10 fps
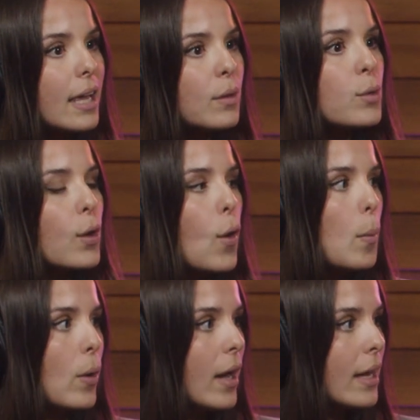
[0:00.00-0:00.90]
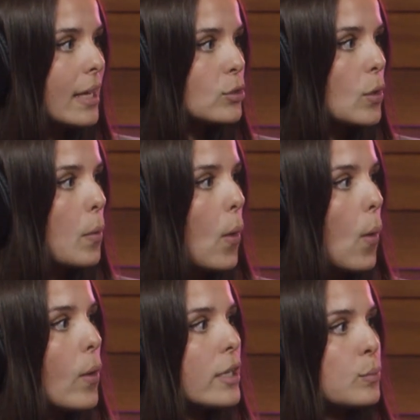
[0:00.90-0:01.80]
es muy cómoda. Es
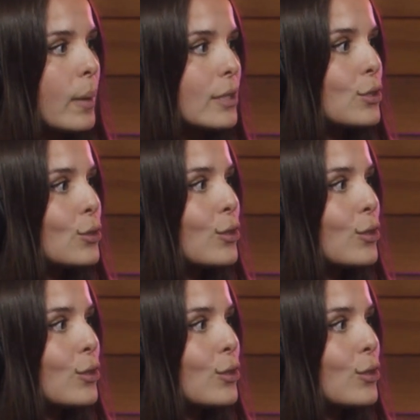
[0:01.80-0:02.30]
como un espacio